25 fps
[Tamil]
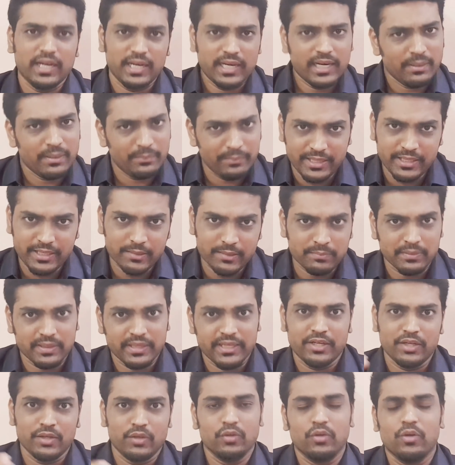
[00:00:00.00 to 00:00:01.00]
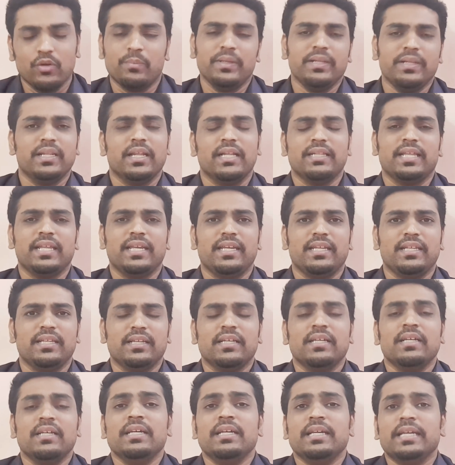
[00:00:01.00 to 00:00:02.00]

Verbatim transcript: நல்லா மெயின்டைன் பண்ணிட்டு இருக்கோம் அப்படின்னு தான் தெரியுது